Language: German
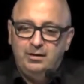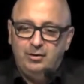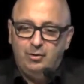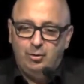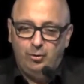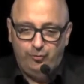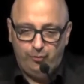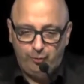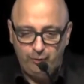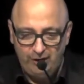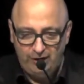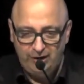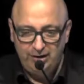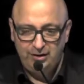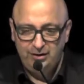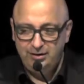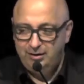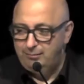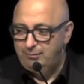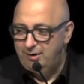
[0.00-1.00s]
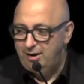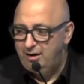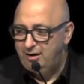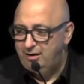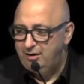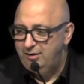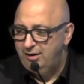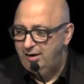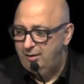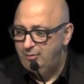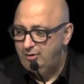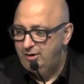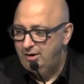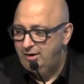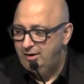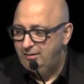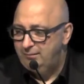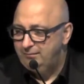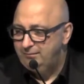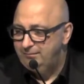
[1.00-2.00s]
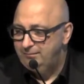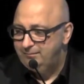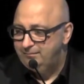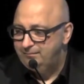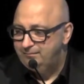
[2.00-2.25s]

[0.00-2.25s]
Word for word: Konsonanten im Nachnamen haben,